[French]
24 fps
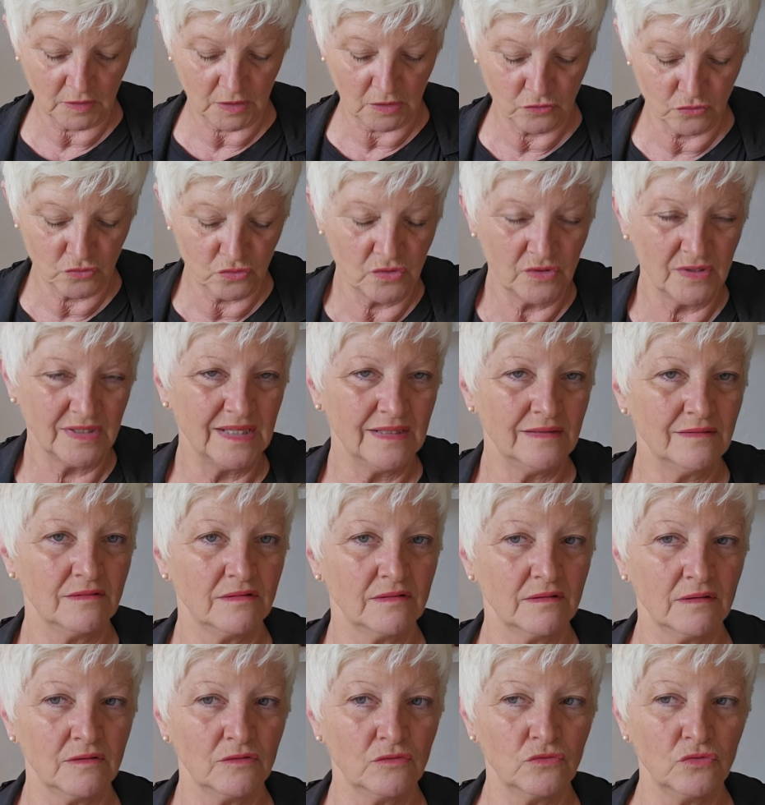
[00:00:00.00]
d'une
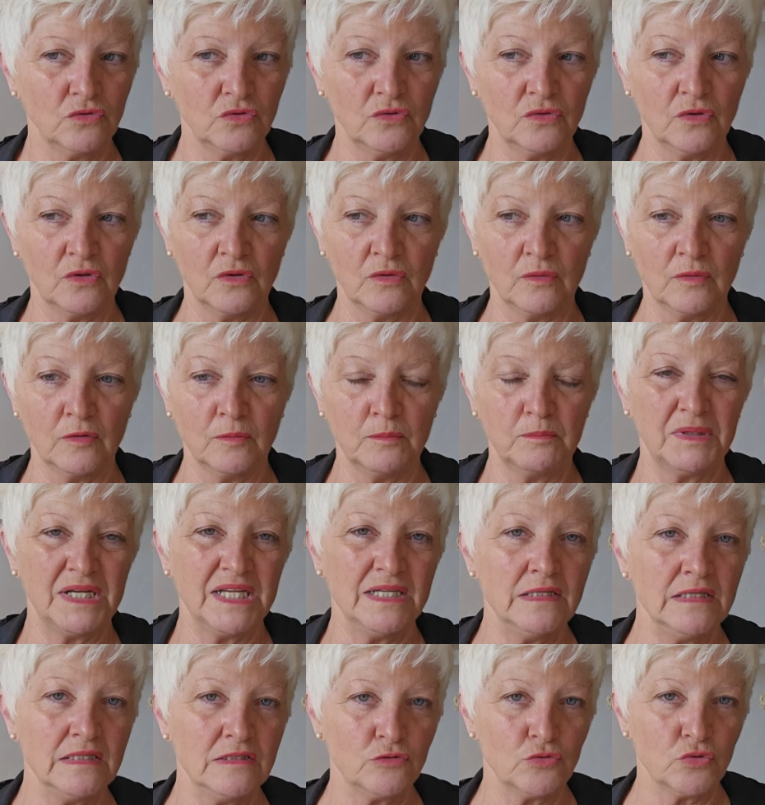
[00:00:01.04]
gaieté, d'une
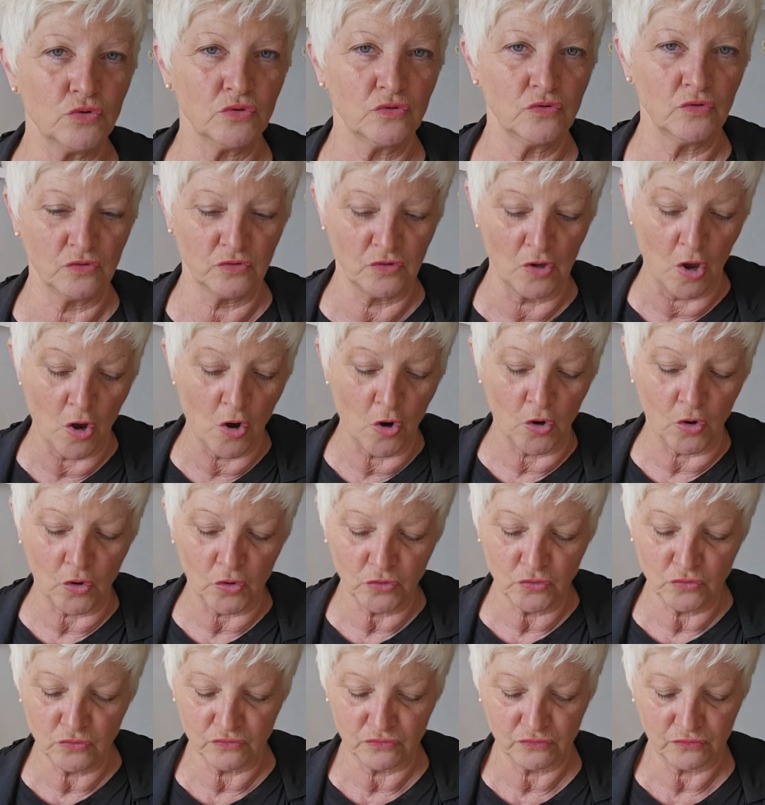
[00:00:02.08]
plénitude, d'un
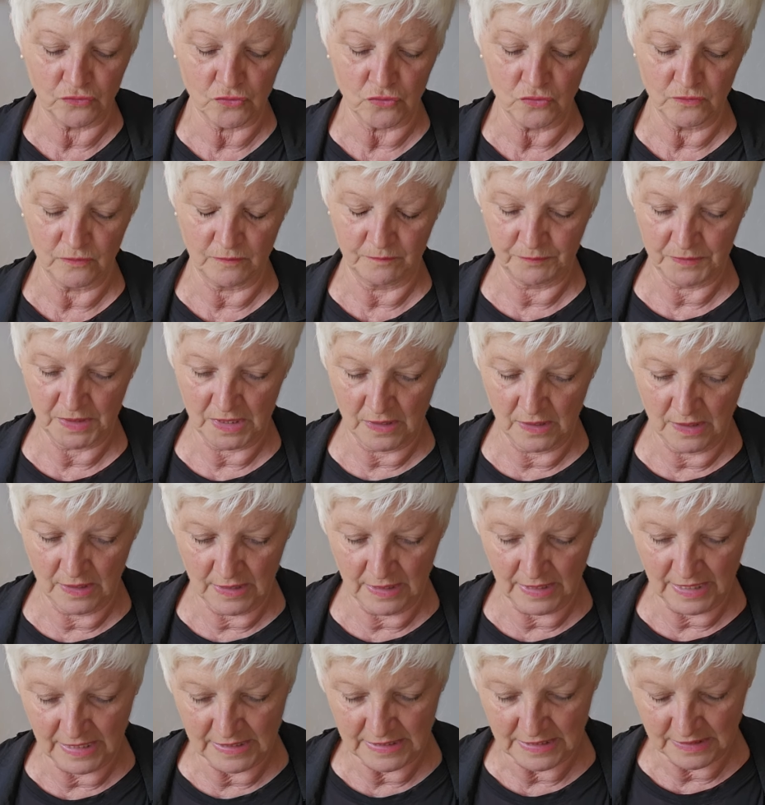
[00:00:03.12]
renouveau.
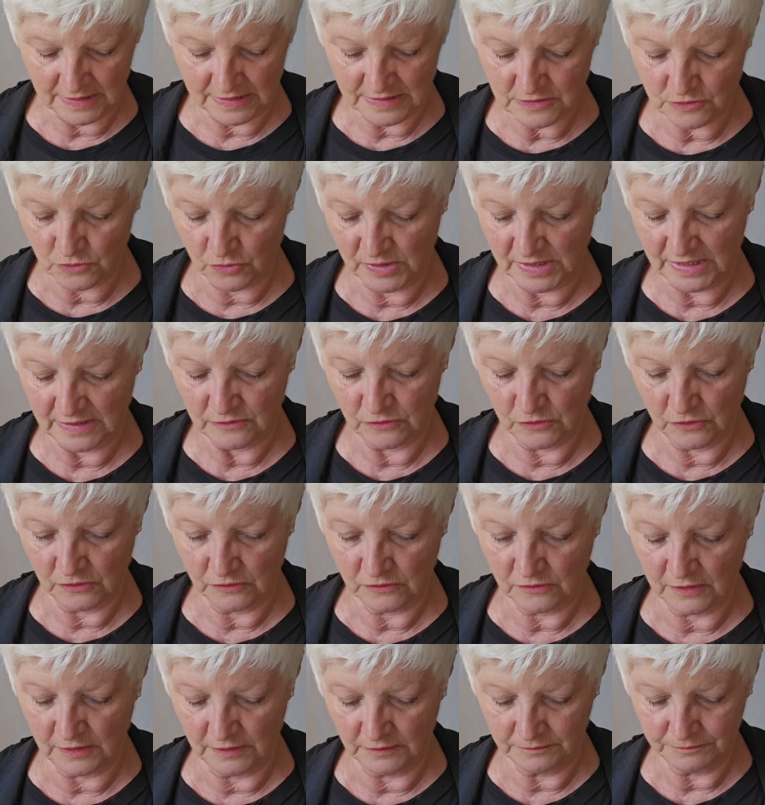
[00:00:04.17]
Allez, qu'est-ce qu'on a
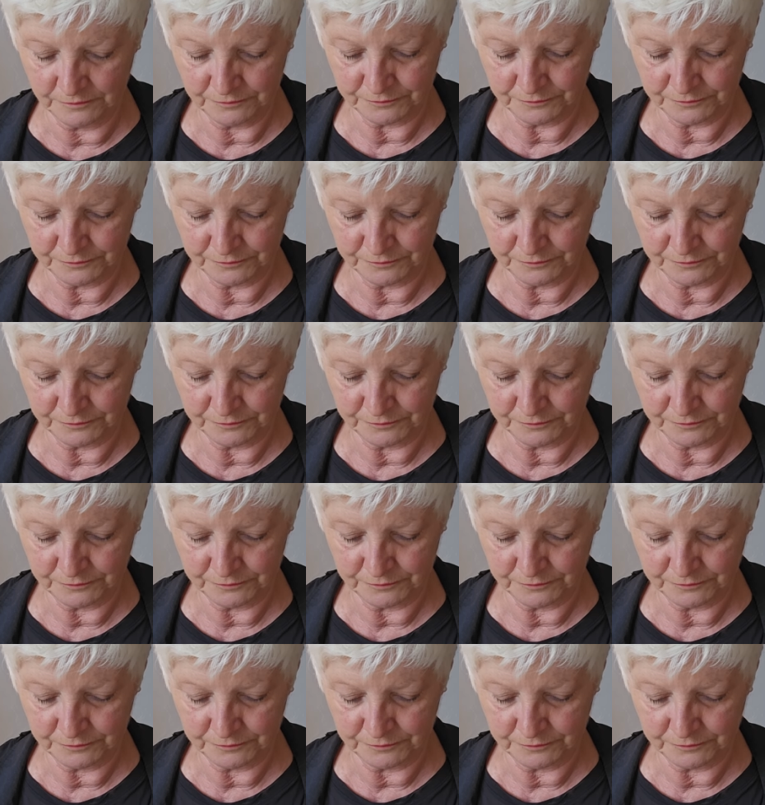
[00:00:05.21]
d'autre